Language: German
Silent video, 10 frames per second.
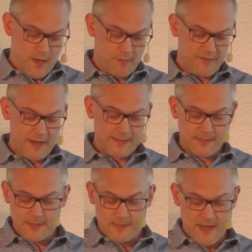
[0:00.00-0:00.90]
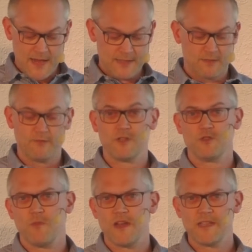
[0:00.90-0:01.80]
Mit welch zitternden Händen wird
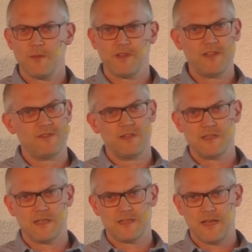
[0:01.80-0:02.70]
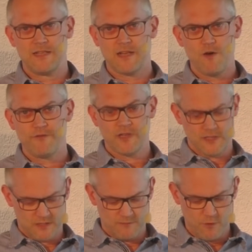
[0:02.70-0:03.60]
so mancher Brief in dieser Zeit
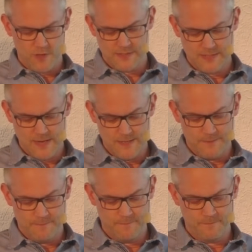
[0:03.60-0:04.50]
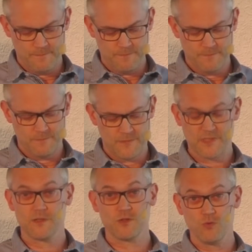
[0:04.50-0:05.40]
aufgerissen worden sein?
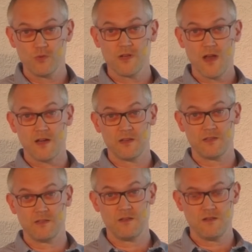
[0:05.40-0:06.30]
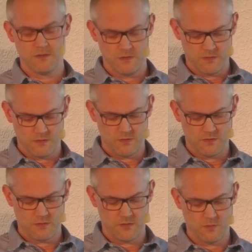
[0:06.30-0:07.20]
Sind es gute Nachrichten
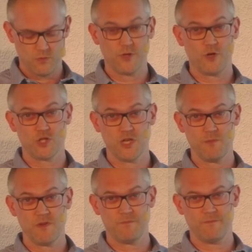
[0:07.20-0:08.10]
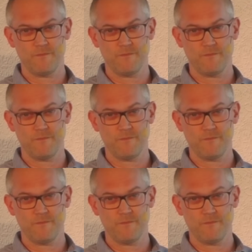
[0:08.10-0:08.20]
oder doch schlimmer?